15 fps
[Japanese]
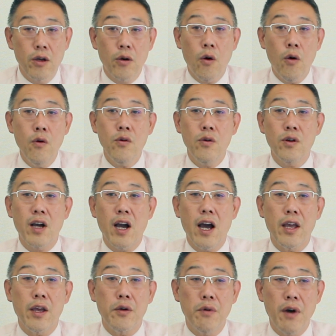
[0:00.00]
今
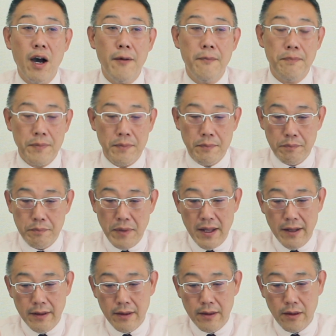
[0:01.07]
回は
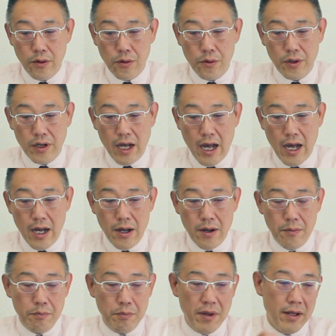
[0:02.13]
ペットか
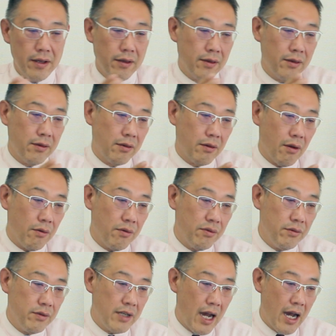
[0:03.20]
ペット
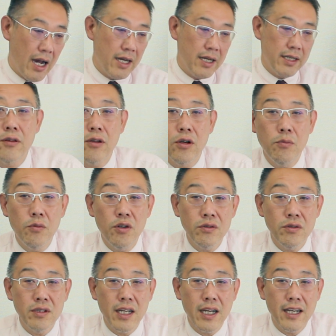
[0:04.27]
不可の
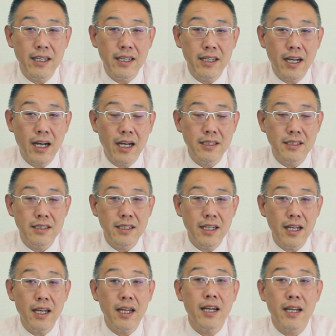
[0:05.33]
問題に関し
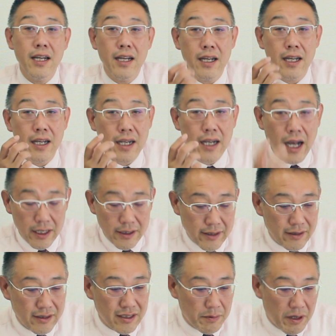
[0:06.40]
て解
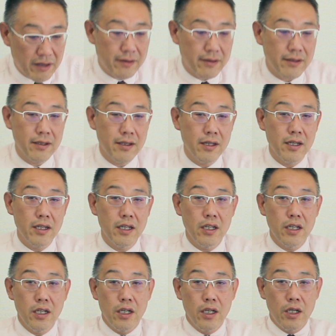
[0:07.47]
説します。
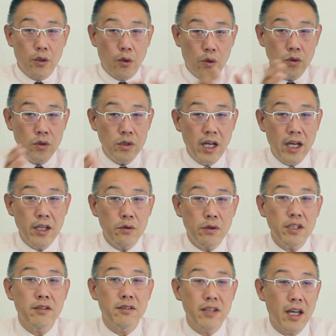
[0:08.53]
この内容
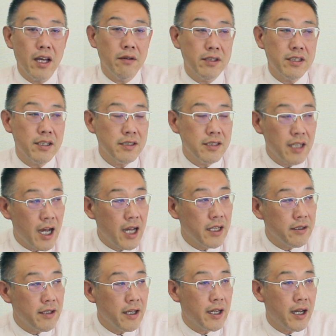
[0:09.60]
はですね、私が
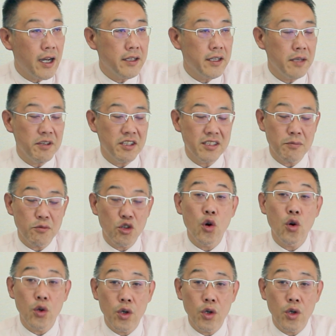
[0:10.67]
以前書いていましたブロ